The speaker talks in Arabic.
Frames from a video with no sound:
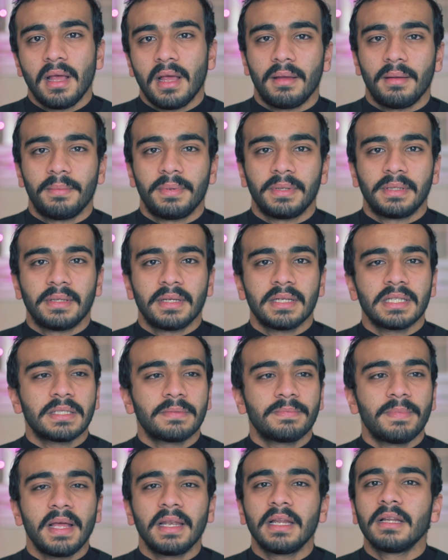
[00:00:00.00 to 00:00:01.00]
آه،
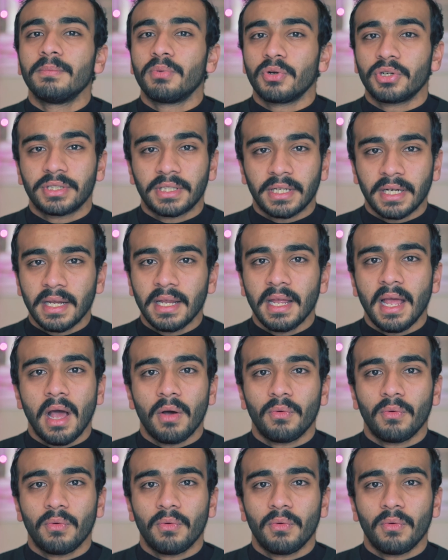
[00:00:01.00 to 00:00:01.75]
بالنسبه للبورتريه